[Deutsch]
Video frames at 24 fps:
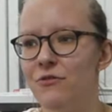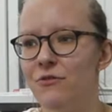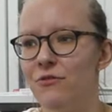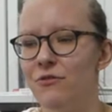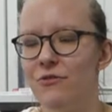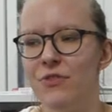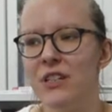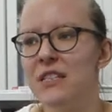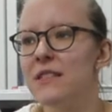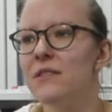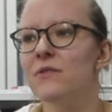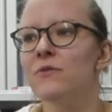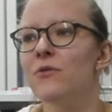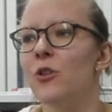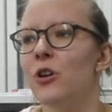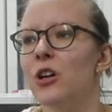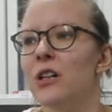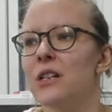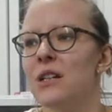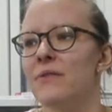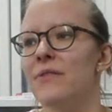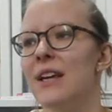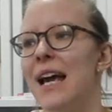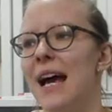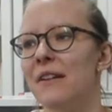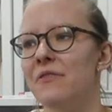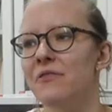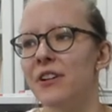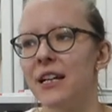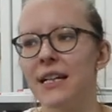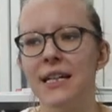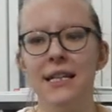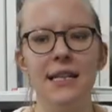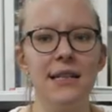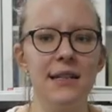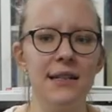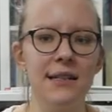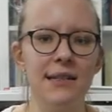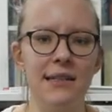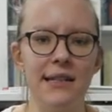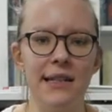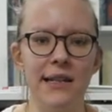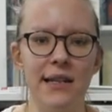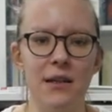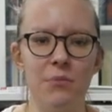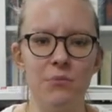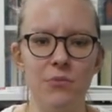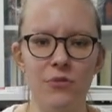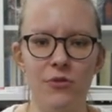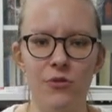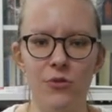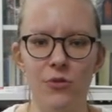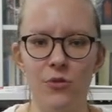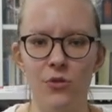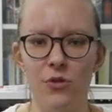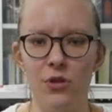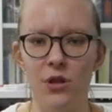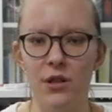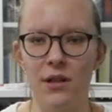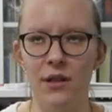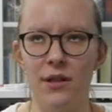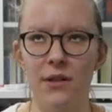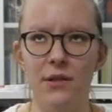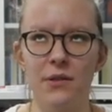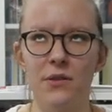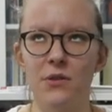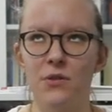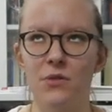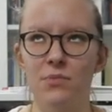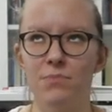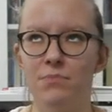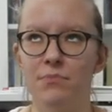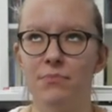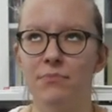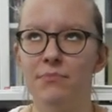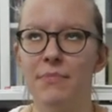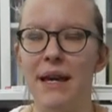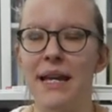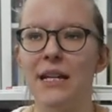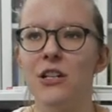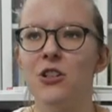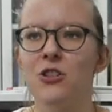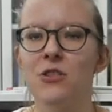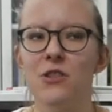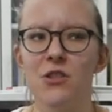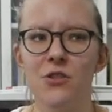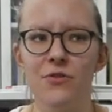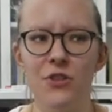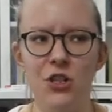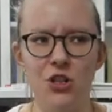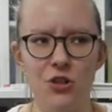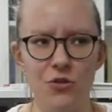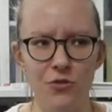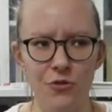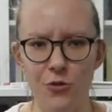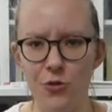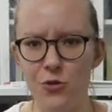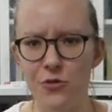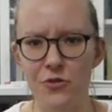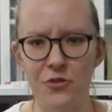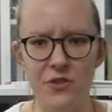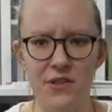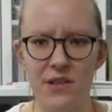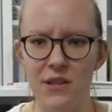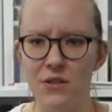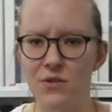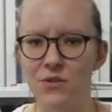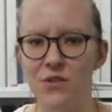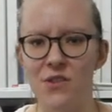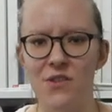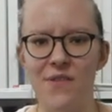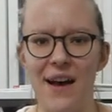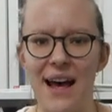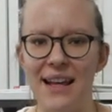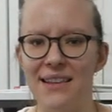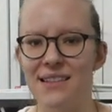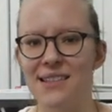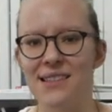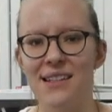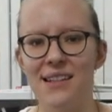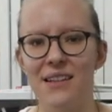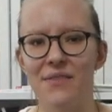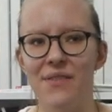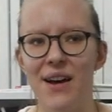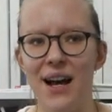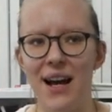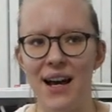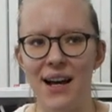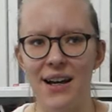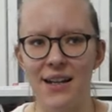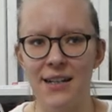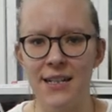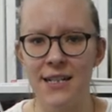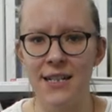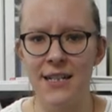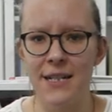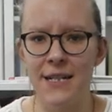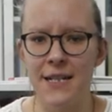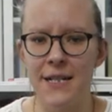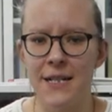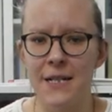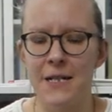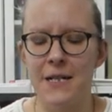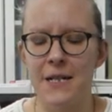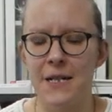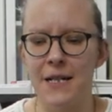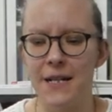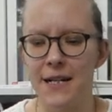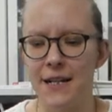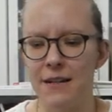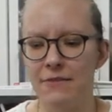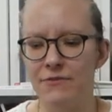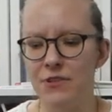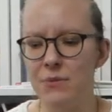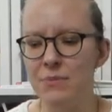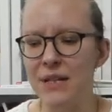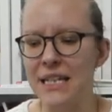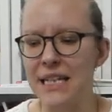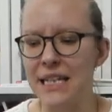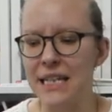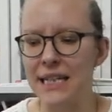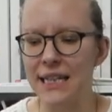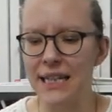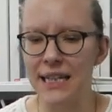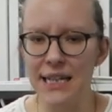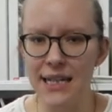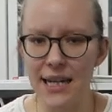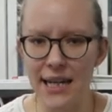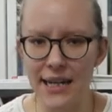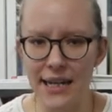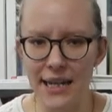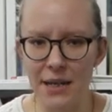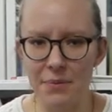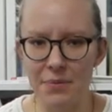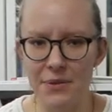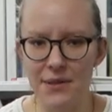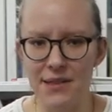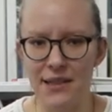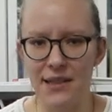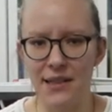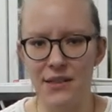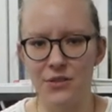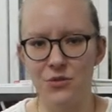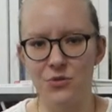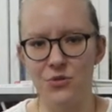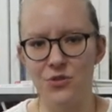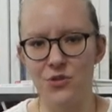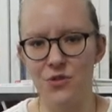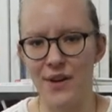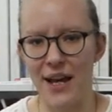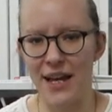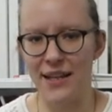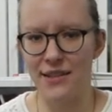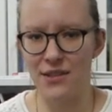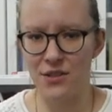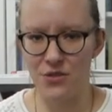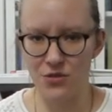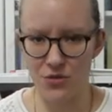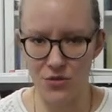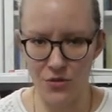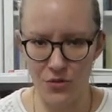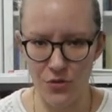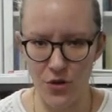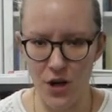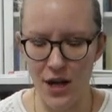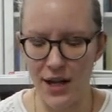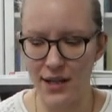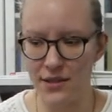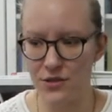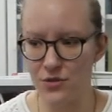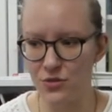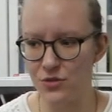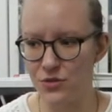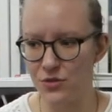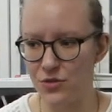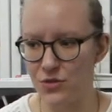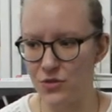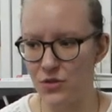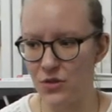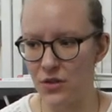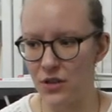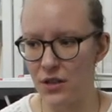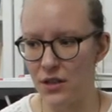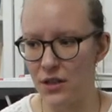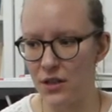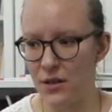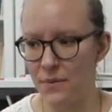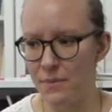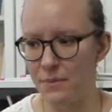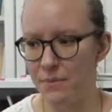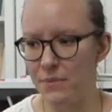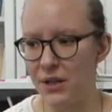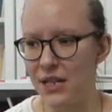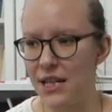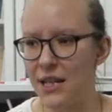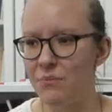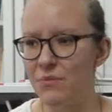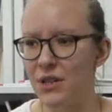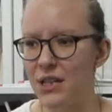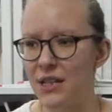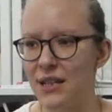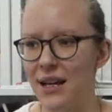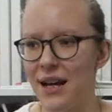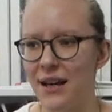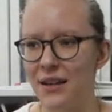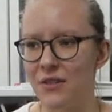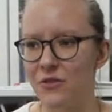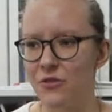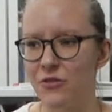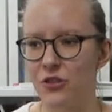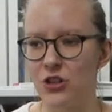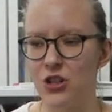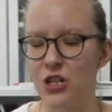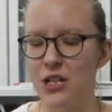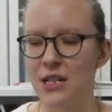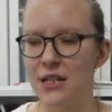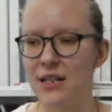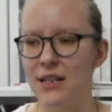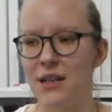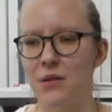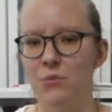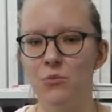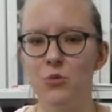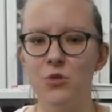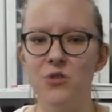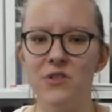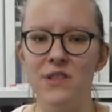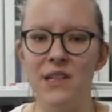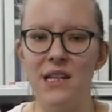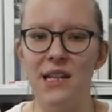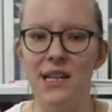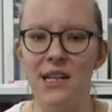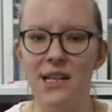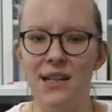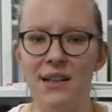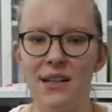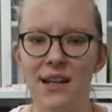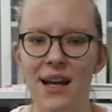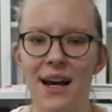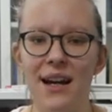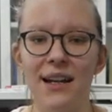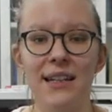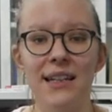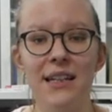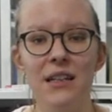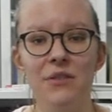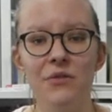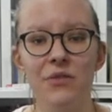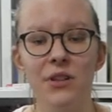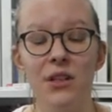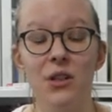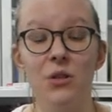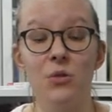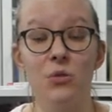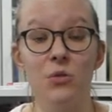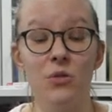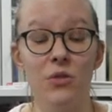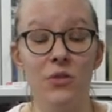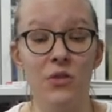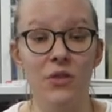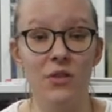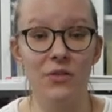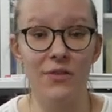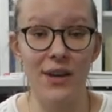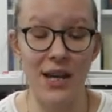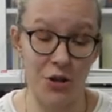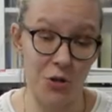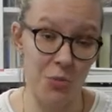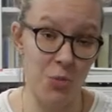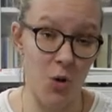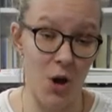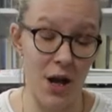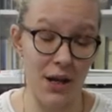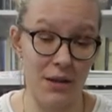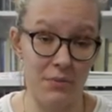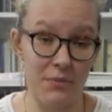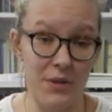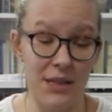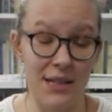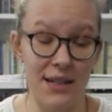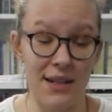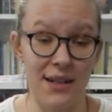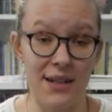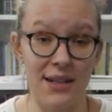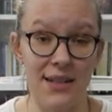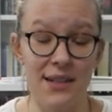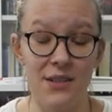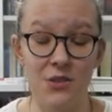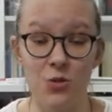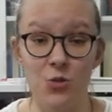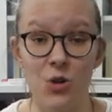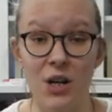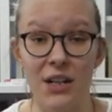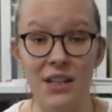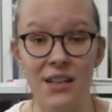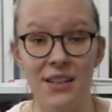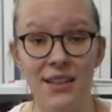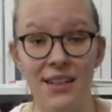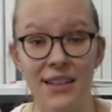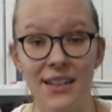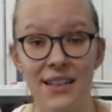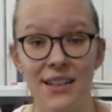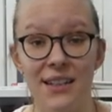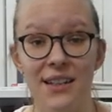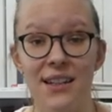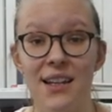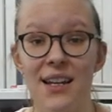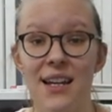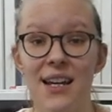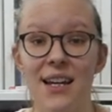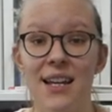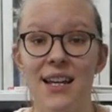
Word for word: wissen wollte, wie einfach hier das Leben für Menschen zwischen 15 und 20 war, äh, wie man den Krieg erlebt hat und so weiter und so fort und ähm, begebe mich da in verschiedene Museen, Archive und werde auch morgen mit einer Historikerin